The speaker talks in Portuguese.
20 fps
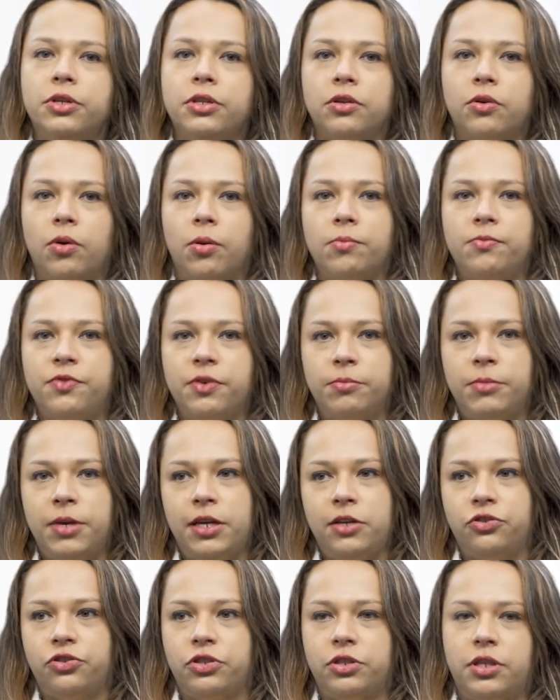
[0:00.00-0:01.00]
então,
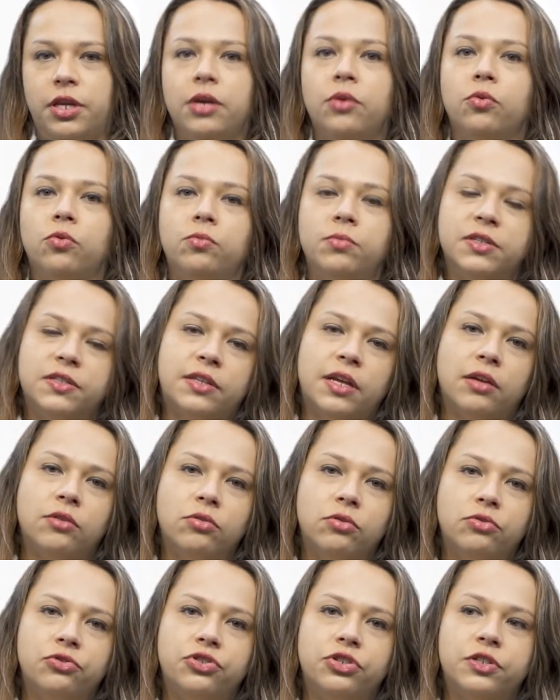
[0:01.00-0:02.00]
obviamente, tem algumas
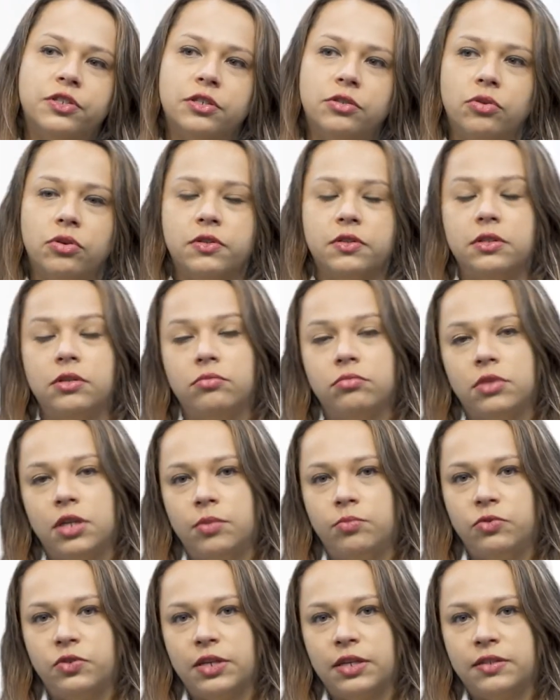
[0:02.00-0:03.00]
tecnologias que nós não
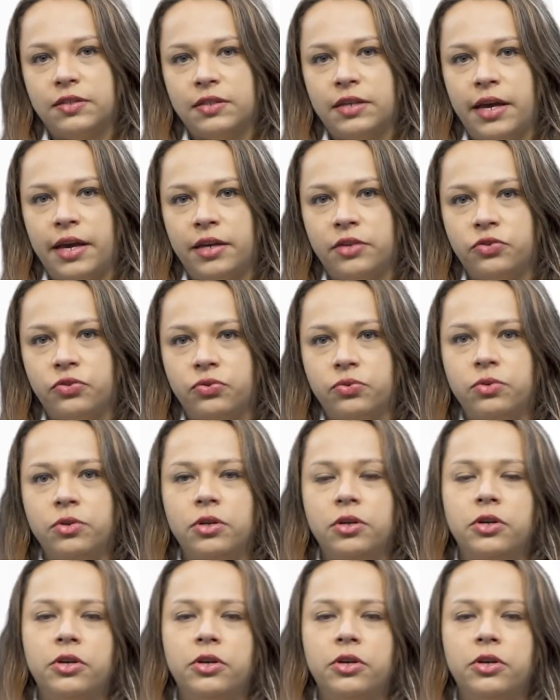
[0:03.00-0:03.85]
temos acesso,